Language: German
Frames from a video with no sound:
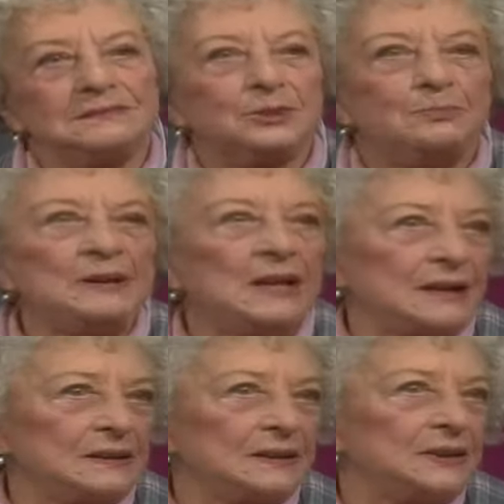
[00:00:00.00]
Ich bin
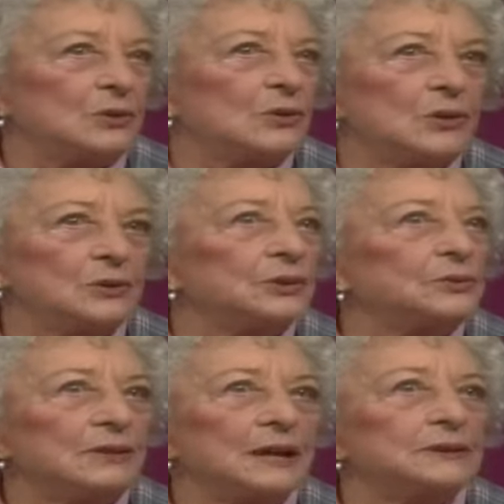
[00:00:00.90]
eigentlich noch gar
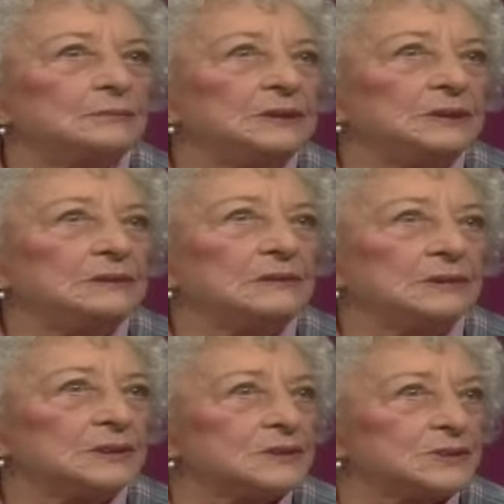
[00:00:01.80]
nicht weiter mit den
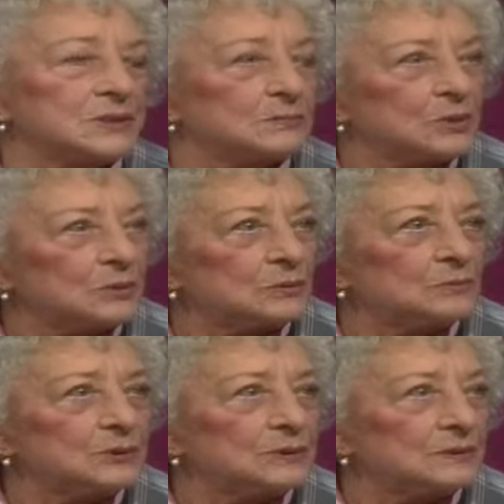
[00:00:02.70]
Leuten
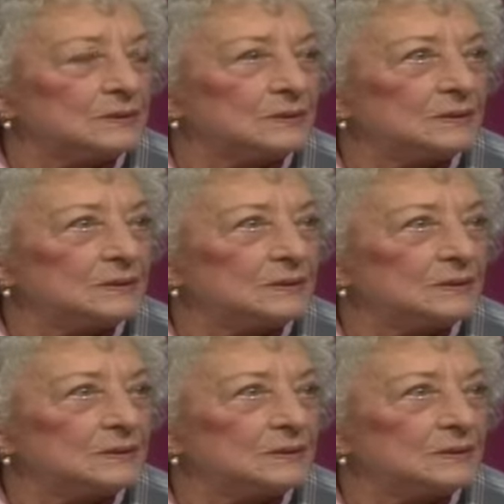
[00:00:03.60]
zusammengekommen. Ja.